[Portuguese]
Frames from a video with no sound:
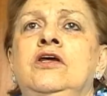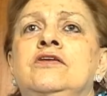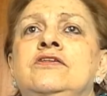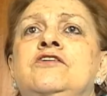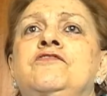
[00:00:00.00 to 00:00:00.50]
da
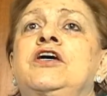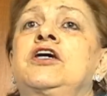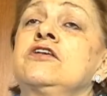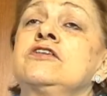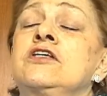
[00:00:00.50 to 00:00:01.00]
criança
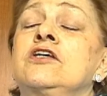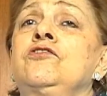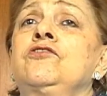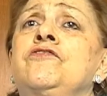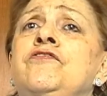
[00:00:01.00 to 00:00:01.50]
que vai
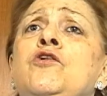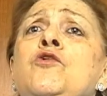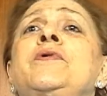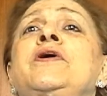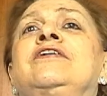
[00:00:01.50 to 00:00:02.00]
crescendo e você
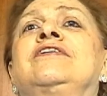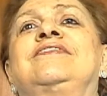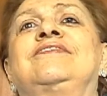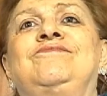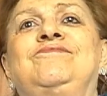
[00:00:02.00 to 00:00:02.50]
vai
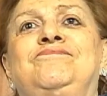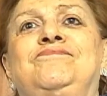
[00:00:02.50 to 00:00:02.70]
acompanhando.